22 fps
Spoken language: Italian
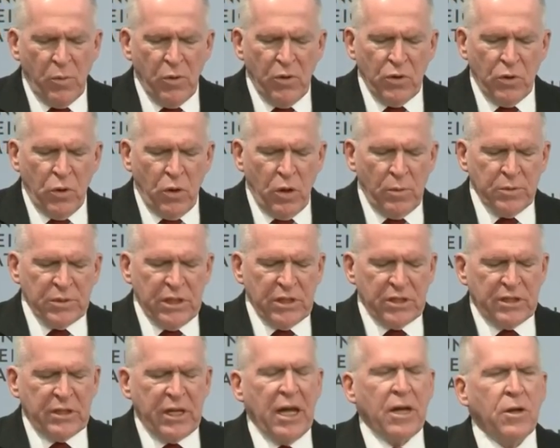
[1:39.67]
mancano
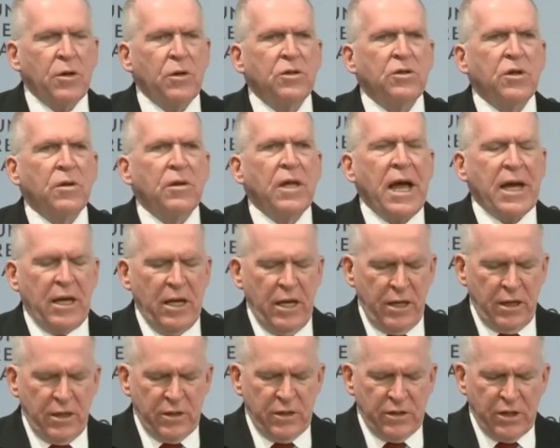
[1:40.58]
norme e standard
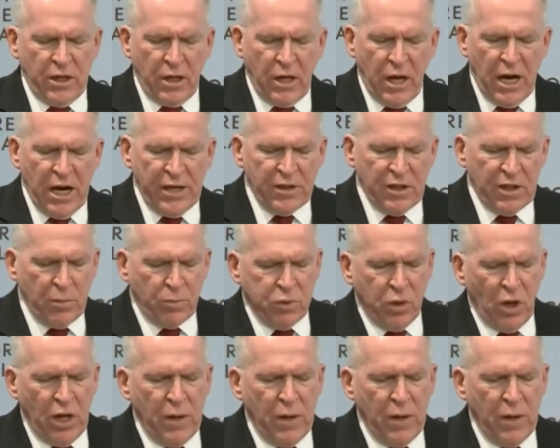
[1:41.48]
globali per guidare